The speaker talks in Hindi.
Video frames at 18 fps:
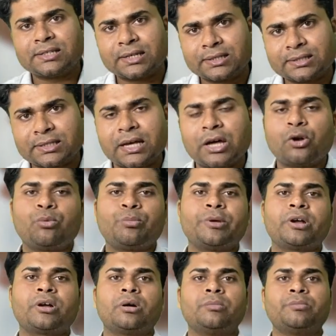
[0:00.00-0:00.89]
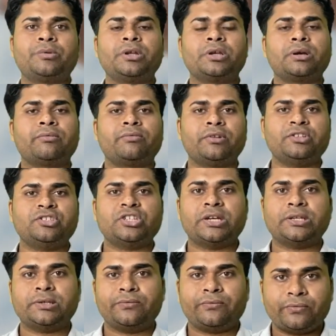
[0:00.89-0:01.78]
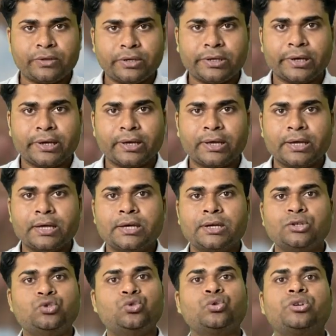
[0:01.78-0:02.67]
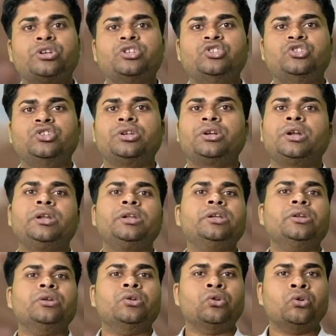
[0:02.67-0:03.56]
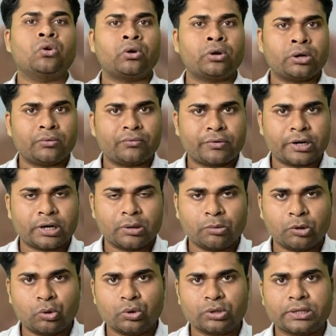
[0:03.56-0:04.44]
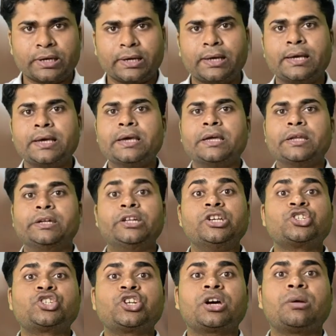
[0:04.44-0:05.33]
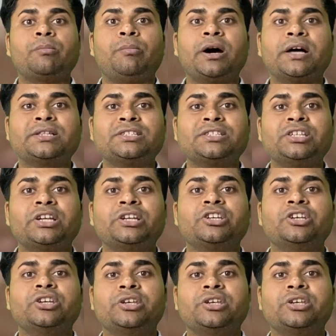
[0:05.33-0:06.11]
हजार रुपया कंपनी का फ्रेंचाइजी फी है जो कि जनरली नॉन रिफंडेबल होता है नेक्स्ट अगर बात की जाए कि